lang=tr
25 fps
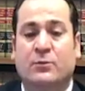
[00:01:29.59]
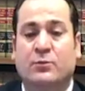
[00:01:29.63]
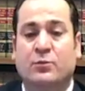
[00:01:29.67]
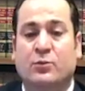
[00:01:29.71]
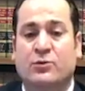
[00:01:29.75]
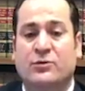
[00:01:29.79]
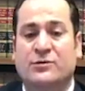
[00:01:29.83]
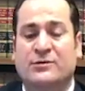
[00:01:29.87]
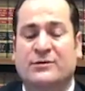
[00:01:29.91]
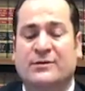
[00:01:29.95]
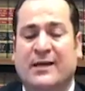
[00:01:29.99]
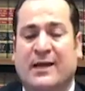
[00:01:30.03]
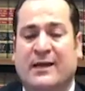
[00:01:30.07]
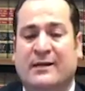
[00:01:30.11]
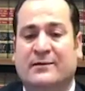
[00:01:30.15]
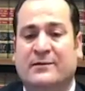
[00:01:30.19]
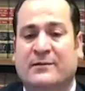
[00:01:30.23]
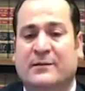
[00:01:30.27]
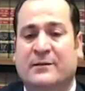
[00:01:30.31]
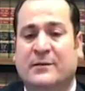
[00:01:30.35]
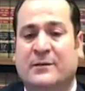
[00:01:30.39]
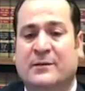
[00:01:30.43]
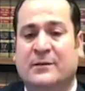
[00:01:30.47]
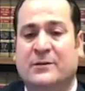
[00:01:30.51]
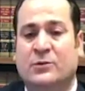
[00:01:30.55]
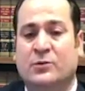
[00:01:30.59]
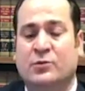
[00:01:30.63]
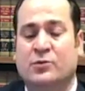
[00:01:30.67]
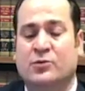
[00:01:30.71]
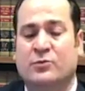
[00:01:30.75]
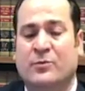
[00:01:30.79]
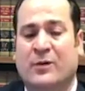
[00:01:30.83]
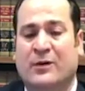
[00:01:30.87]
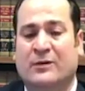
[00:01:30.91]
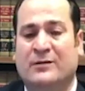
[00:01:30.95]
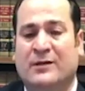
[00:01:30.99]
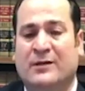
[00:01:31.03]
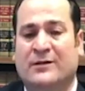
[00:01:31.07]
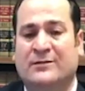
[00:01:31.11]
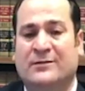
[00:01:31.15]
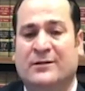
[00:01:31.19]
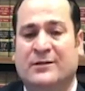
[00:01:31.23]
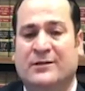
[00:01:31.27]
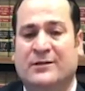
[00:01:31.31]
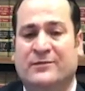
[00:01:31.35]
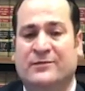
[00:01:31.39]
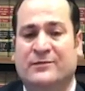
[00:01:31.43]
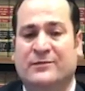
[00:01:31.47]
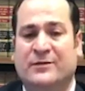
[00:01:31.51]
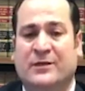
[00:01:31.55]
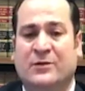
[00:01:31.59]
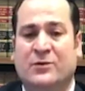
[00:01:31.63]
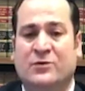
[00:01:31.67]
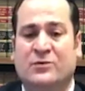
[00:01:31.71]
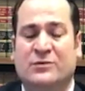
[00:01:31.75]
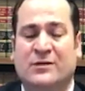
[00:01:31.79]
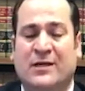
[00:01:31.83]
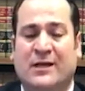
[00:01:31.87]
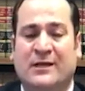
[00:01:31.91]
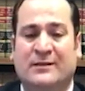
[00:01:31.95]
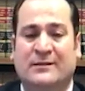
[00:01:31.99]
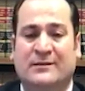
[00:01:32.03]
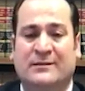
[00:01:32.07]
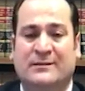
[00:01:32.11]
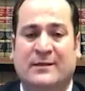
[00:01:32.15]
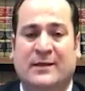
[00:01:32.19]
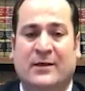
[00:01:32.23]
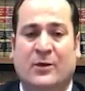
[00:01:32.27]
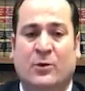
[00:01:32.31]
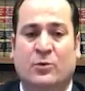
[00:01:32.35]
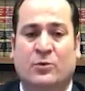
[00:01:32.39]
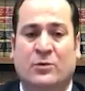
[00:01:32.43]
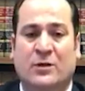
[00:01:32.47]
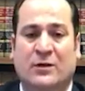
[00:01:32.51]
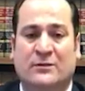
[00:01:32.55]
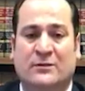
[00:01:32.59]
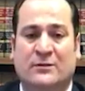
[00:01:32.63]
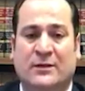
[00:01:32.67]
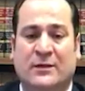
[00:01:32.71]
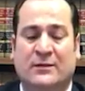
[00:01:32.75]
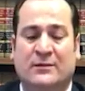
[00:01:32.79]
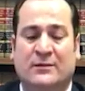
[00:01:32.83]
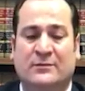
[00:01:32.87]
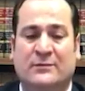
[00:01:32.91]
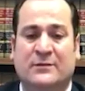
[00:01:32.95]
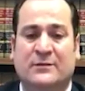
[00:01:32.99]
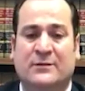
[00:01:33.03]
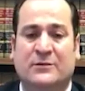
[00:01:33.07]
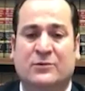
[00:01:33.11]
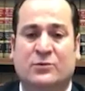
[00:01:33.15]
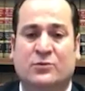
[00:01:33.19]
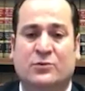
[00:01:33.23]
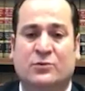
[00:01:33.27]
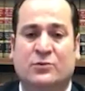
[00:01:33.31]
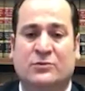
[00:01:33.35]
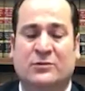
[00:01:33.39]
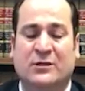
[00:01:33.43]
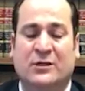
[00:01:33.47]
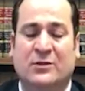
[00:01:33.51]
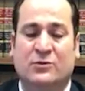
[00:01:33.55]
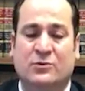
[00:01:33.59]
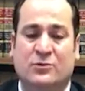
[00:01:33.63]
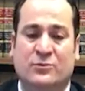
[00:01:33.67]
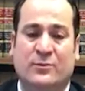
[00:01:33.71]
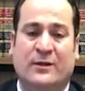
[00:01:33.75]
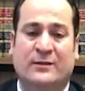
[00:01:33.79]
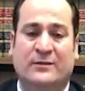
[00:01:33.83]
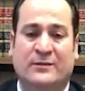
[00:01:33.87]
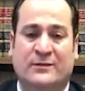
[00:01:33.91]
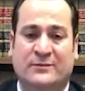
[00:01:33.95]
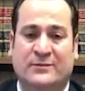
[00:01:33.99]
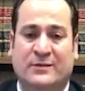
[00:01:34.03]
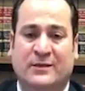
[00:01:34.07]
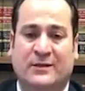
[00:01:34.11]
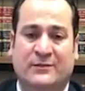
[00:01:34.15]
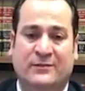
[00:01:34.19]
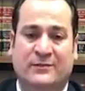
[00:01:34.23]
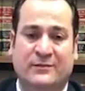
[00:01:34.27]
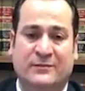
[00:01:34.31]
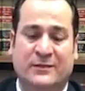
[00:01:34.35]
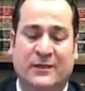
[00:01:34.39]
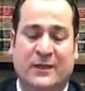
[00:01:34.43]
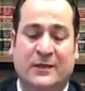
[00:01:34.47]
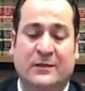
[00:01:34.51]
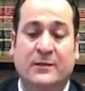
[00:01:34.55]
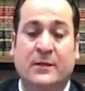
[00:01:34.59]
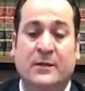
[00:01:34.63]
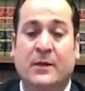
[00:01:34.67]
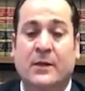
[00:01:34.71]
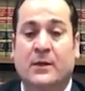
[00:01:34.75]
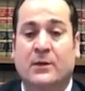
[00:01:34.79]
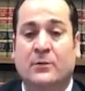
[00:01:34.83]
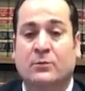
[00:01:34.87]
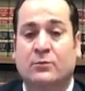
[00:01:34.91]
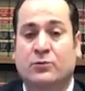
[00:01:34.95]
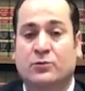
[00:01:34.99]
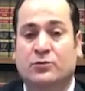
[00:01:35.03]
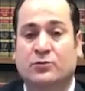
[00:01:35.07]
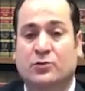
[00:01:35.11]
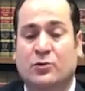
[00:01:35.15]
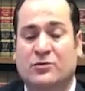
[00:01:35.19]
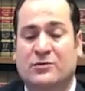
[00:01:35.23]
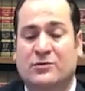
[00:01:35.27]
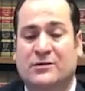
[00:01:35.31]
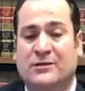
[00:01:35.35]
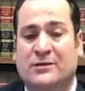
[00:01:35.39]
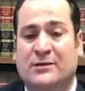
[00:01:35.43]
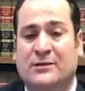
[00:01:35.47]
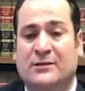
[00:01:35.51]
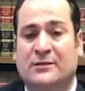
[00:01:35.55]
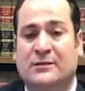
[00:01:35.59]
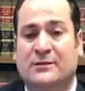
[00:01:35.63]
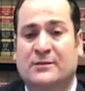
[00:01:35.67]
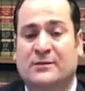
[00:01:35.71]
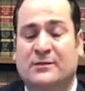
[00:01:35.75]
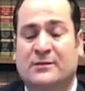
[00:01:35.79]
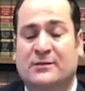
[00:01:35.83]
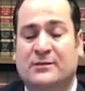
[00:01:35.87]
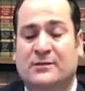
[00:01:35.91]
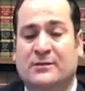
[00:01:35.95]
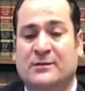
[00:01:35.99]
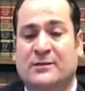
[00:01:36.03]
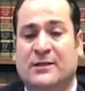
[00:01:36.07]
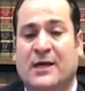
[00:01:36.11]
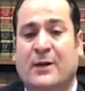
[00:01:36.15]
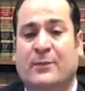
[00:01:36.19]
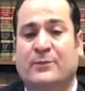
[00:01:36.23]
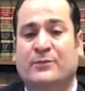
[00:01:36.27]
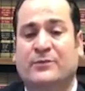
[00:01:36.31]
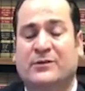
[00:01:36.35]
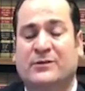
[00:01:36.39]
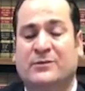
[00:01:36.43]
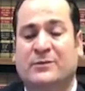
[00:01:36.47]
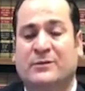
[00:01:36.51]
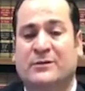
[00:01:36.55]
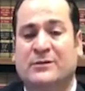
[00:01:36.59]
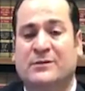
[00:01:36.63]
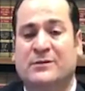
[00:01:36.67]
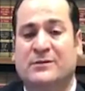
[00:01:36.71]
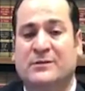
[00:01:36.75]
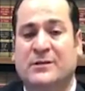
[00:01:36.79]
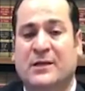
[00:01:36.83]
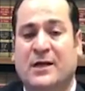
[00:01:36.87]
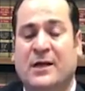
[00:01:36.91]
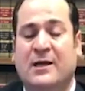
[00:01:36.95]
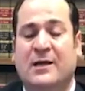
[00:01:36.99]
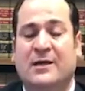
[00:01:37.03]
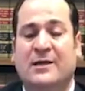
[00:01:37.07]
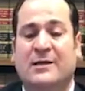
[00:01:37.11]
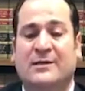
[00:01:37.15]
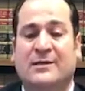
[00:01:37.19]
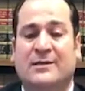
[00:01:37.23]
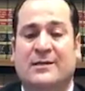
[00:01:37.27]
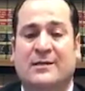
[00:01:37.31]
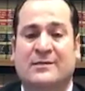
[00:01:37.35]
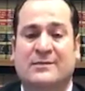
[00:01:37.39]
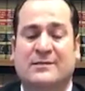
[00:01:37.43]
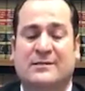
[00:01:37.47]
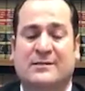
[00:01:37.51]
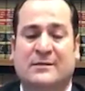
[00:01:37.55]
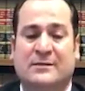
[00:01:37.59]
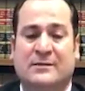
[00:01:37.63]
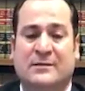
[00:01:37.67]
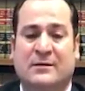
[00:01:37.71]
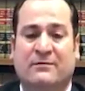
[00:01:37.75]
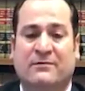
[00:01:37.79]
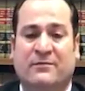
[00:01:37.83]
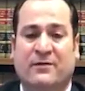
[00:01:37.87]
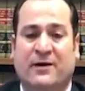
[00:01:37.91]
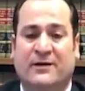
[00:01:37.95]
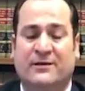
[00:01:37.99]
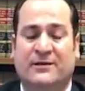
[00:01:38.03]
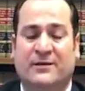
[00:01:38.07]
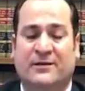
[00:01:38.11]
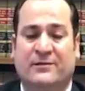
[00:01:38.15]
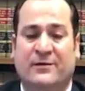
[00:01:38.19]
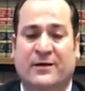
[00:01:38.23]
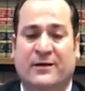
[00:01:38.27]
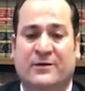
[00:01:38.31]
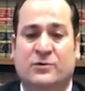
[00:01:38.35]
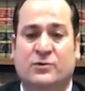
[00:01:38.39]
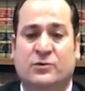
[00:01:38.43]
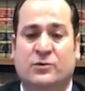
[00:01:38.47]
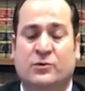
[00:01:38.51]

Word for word: Bu yüzden e, uzmanlar tarafından özellikle avukatlar ya da hukuk uzmanları tarafından bu dosyalarınızı yaptırmanızda kesinlikle fayda var.